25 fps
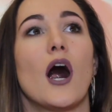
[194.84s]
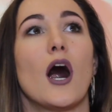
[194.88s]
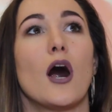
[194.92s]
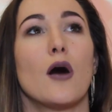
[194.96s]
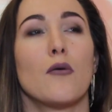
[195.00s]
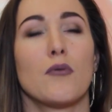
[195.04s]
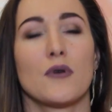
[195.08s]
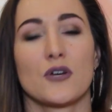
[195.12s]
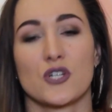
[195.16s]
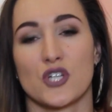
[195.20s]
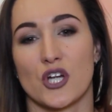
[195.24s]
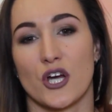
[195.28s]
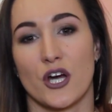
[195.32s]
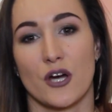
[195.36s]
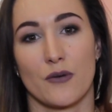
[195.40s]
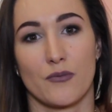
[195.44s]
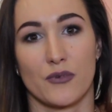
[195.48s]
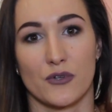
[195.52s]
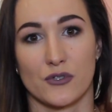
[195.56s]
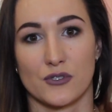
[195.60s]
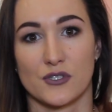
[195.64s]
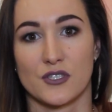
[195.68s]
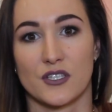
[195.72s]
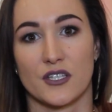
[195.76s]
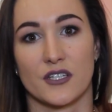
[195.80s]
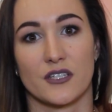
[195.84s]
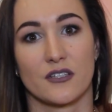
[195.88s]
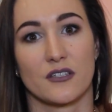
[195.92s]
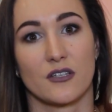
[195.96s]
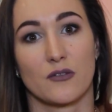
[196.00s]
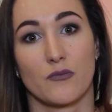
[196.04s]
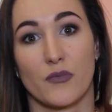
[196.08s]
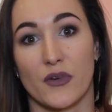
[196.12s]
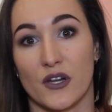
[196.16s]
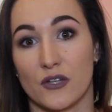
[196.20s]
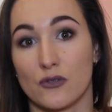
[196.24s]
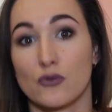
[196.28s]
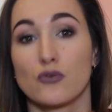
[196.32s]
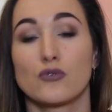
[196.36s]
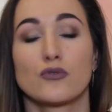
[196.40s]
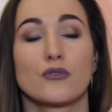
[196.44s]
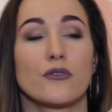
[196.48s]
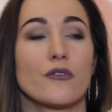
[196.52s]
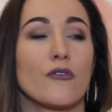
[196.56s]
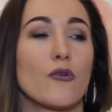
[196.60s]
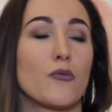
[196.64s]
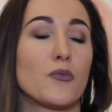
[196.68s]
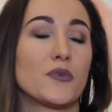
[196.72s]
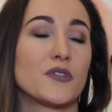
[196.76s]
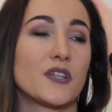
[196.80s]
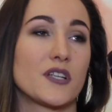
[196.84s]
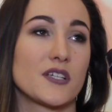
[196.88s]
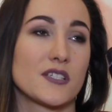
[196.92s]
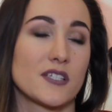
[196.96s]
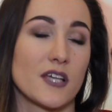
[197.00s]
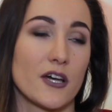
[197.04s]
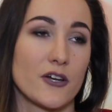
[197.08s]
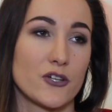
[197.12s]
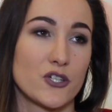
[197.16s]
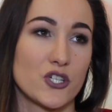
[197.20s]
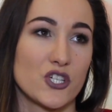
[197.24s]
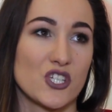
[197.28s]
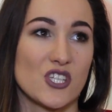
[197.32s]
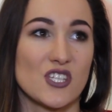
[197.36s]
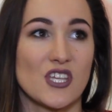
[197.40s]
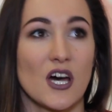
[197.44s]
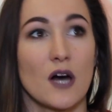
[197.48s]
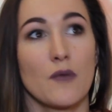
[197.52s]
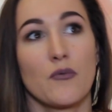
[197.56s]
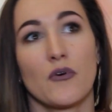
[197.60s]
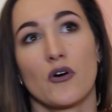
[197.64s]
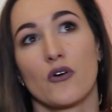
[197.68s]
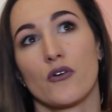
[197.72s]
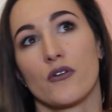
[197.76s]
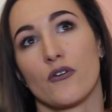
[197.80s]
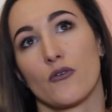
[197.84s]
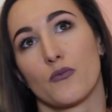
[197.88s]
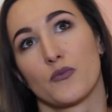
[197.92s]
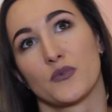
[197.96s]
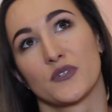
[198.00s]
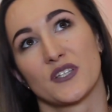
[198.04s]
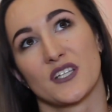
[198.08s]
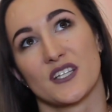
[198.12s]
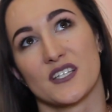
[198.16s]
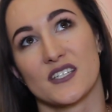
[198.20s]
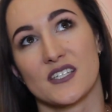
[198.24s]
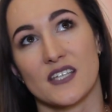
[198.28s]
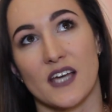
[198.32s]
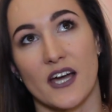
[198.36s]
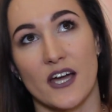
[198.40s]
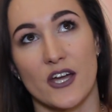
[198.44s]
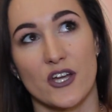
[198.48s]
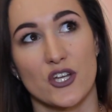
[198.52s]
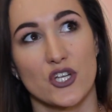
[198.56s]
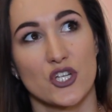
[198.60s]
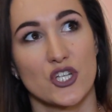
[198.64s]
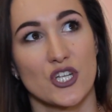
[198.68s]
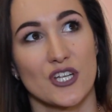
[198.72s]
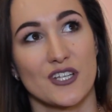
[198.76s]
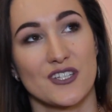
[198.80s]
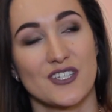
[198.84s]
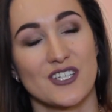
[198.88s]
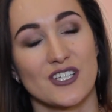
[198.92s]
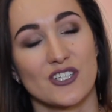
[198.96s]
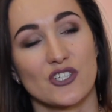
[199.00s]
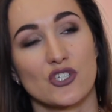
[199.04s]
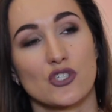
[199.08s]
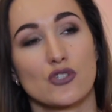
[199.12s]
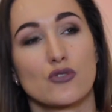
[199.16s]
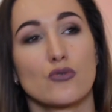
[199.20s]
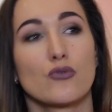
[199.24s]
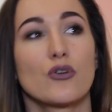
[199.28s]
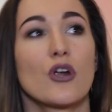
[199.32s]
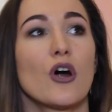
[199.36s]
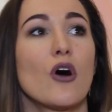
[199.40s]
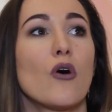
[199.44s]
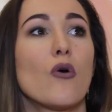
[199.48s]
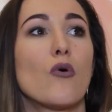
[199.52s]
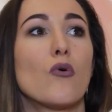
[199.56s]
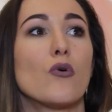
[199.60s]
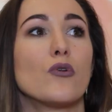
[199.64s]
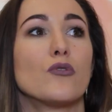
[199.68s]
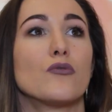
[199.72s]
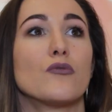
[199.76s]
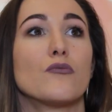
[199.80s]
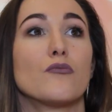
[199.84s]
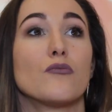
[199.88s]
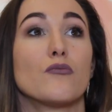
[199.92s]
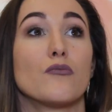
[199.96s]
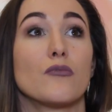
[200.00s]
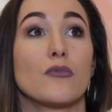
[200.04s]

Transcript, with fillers: Обожаю просто этот продукт, у него потрясающий запах, у него потрясающая текстура, он